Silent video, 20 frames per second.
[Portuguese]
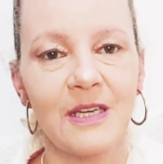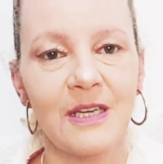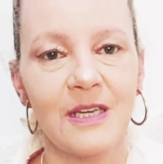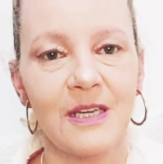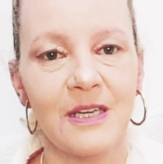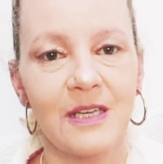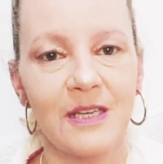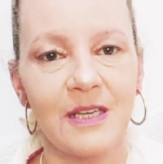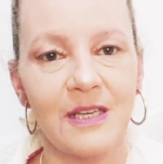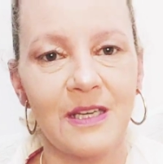
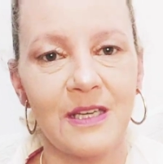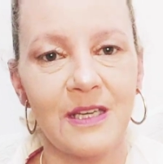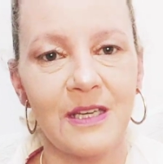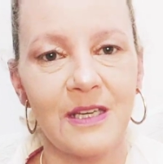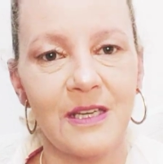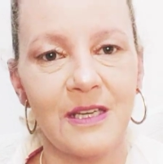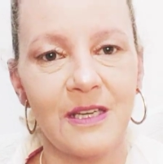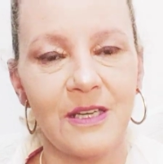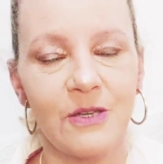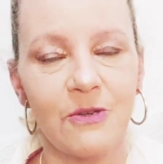
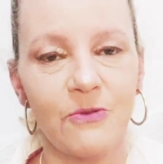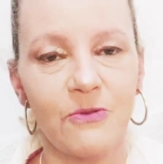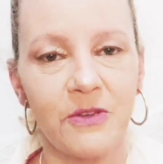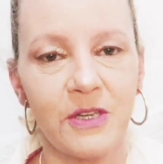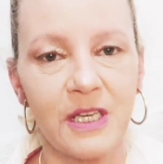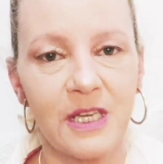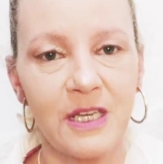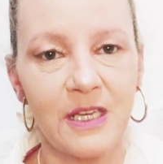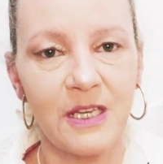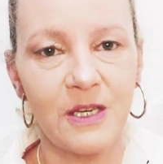É, eu
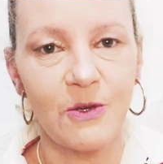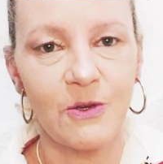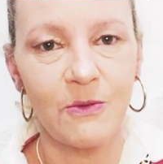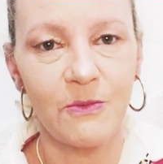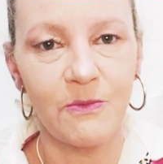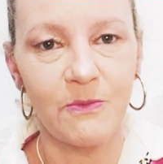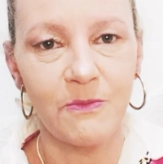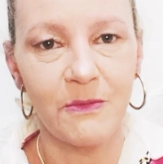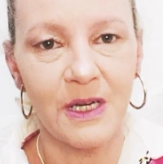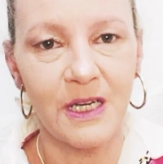fiquei
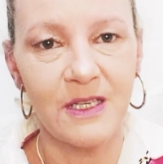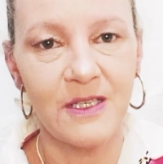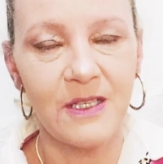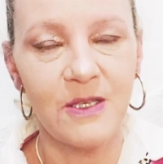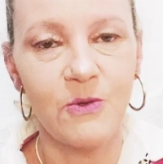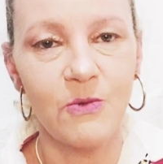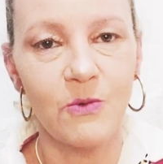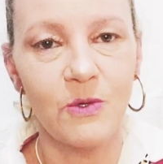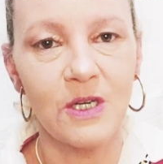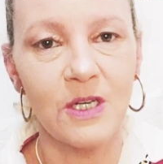mais de
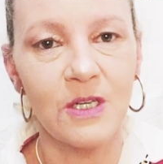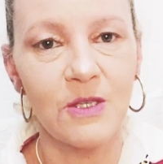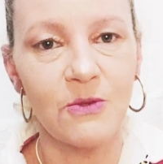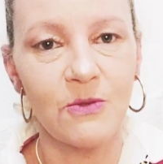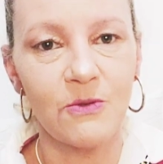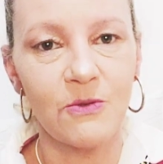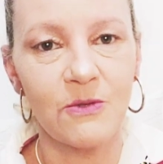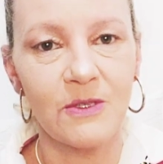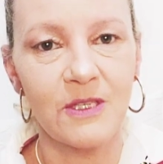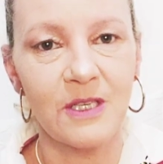um
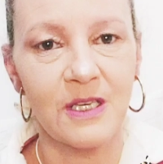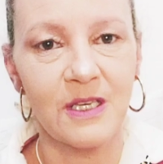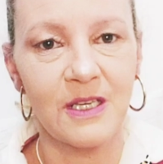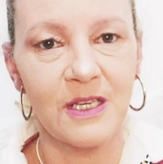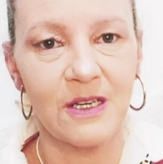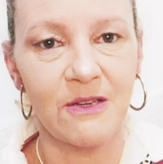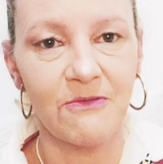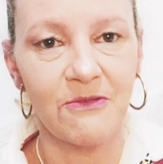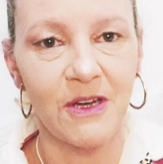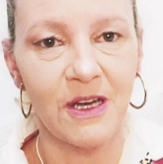ano sem
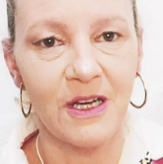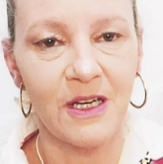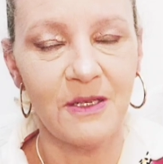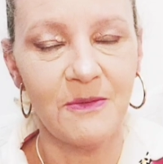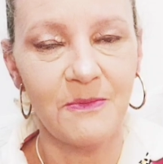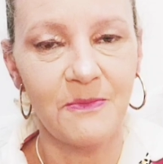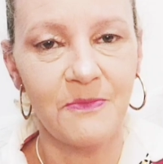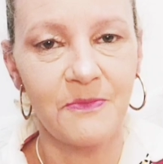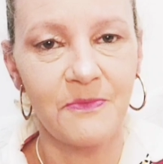gravar,